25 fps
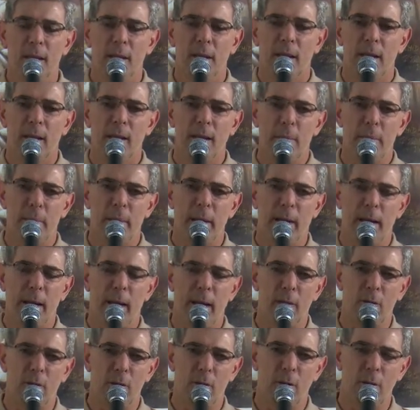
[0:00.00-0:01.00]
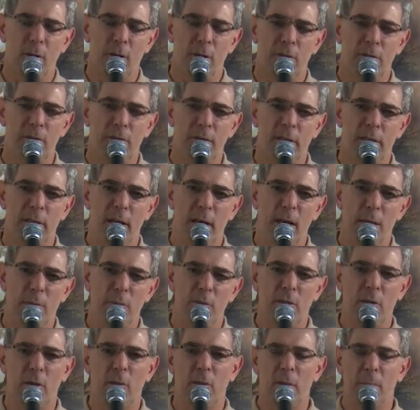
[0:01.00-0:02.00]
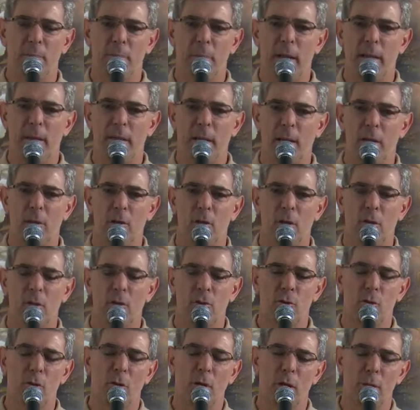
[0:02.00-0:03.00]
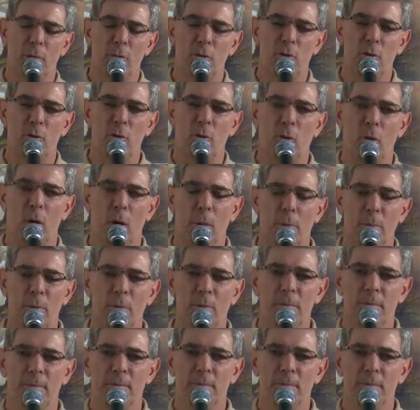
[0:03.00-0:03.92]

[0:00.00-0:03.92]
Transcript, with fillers: Cada pecado que nós fizermos é uma pedra que nós jogamos no copo.